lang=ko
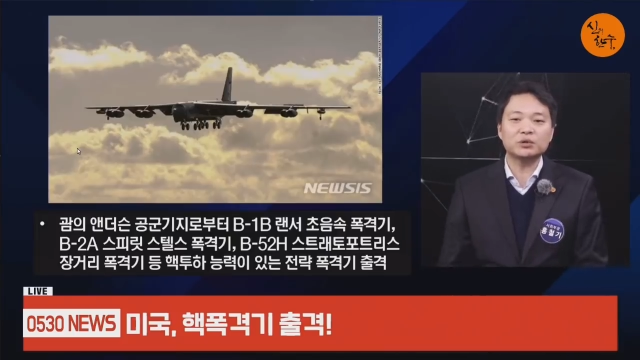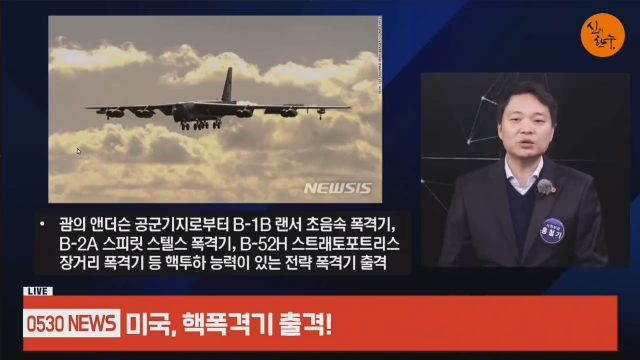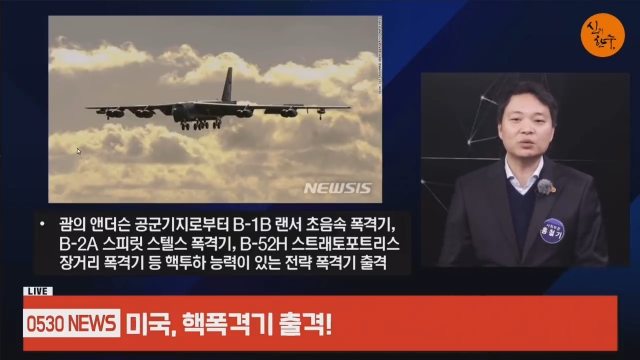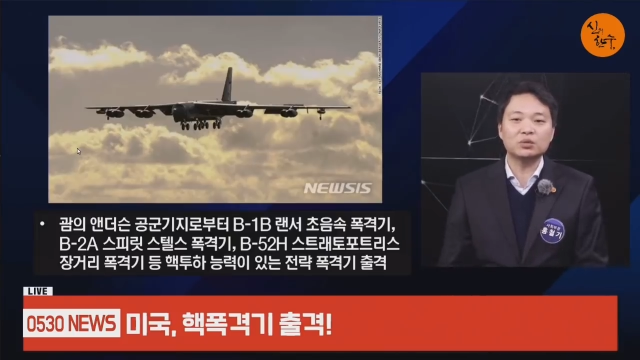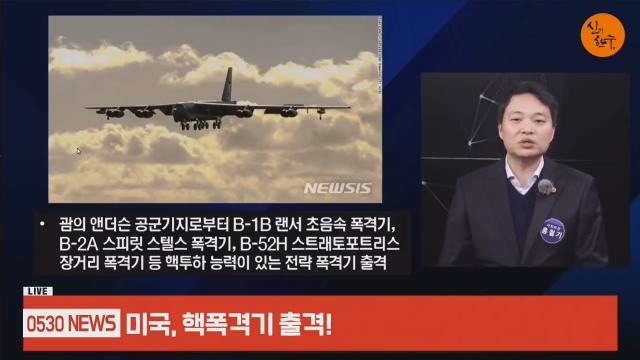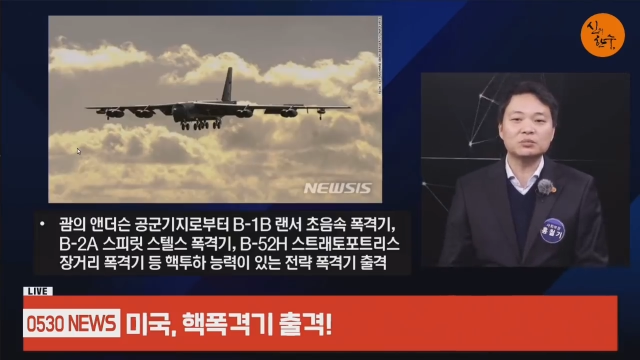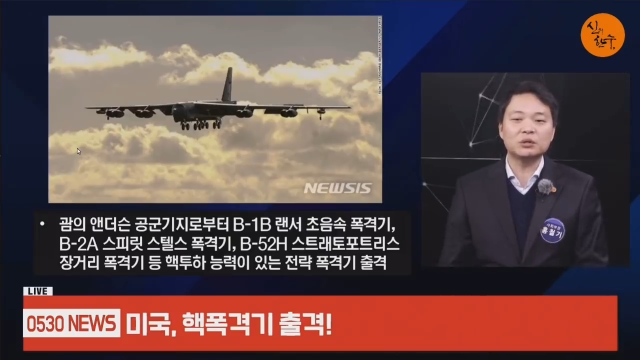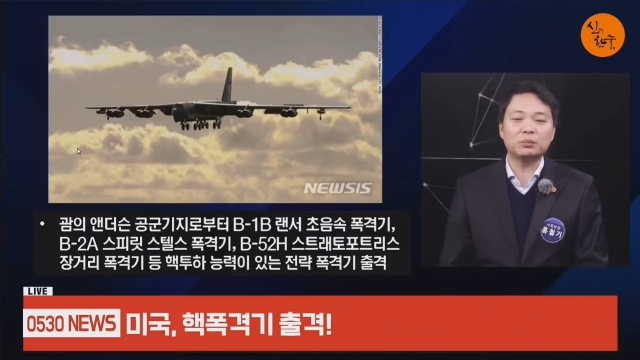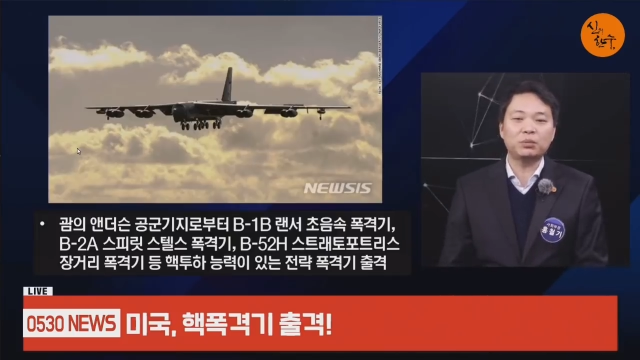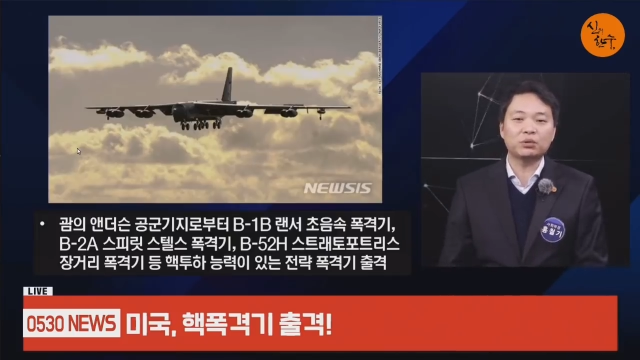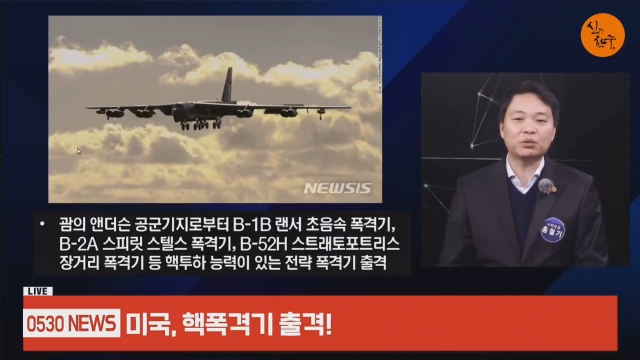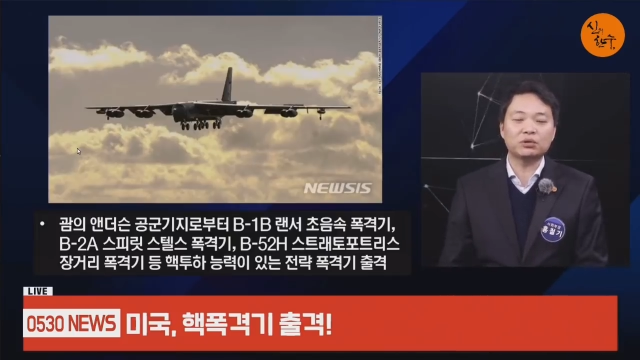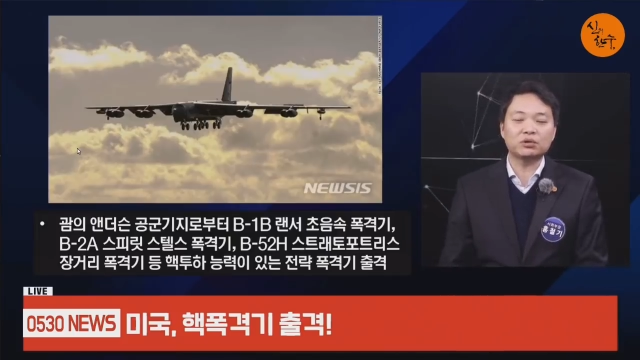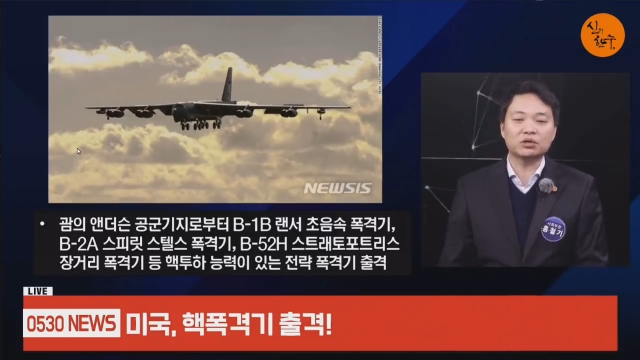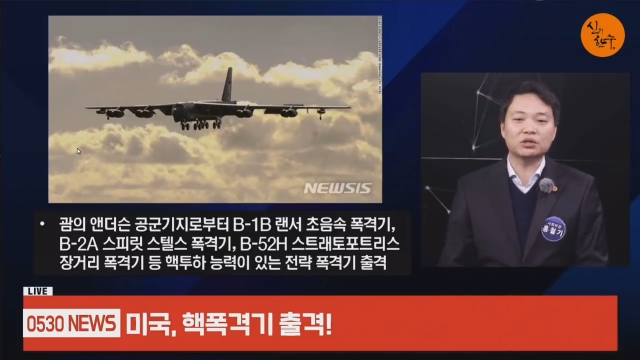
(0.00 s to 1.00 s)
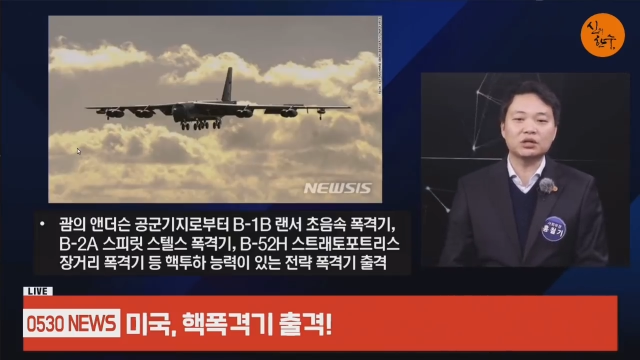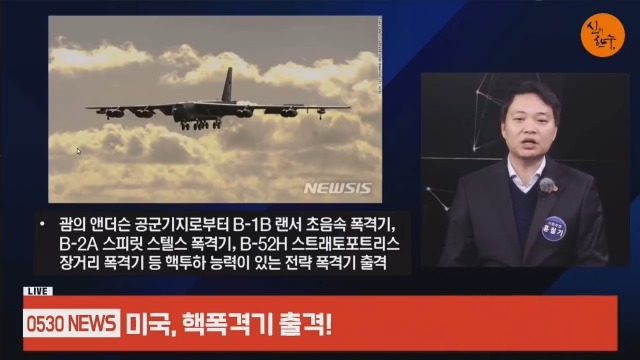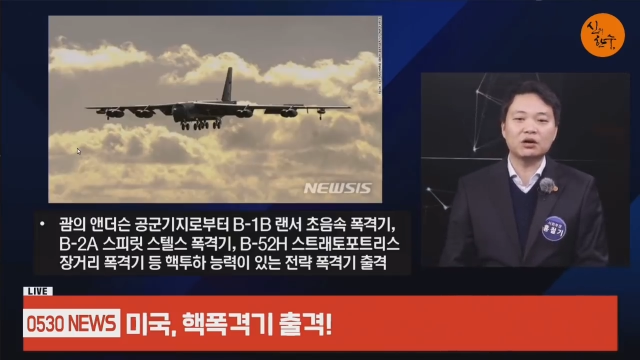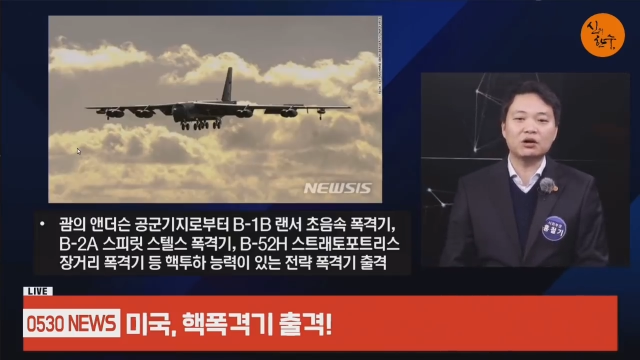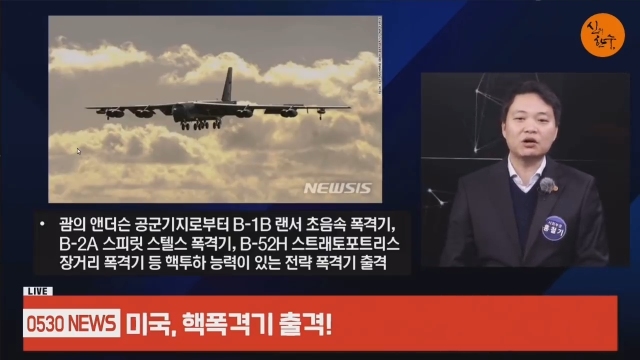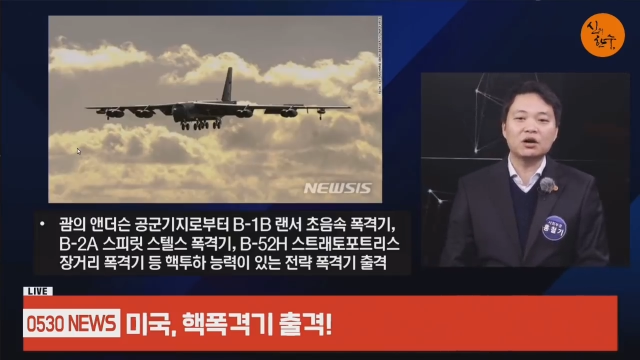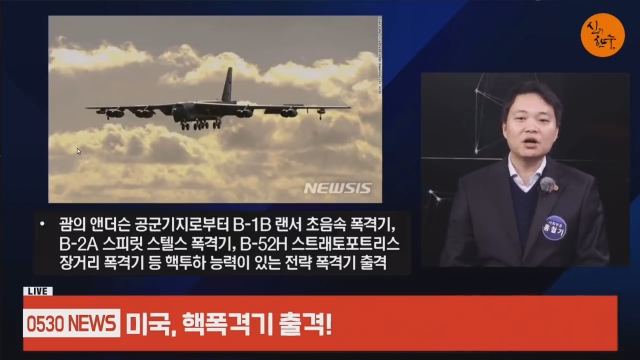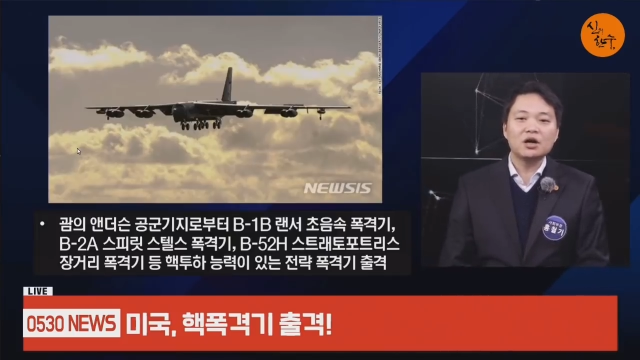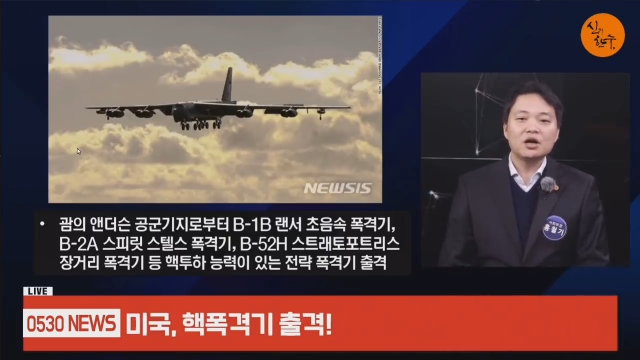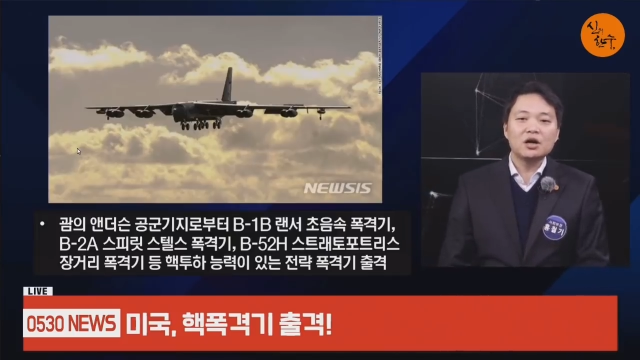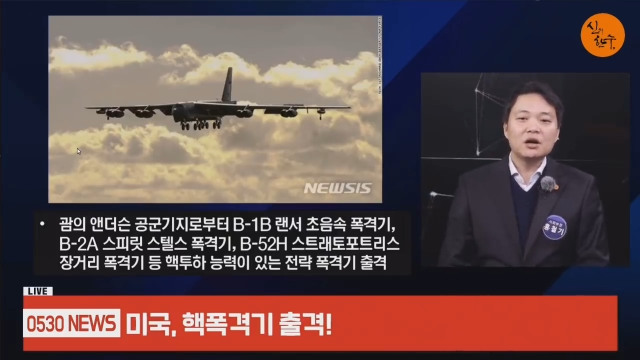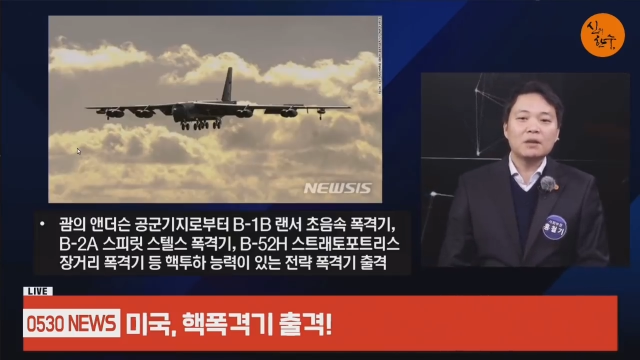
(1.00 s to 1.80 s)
B-52 아, 폭격기인데요.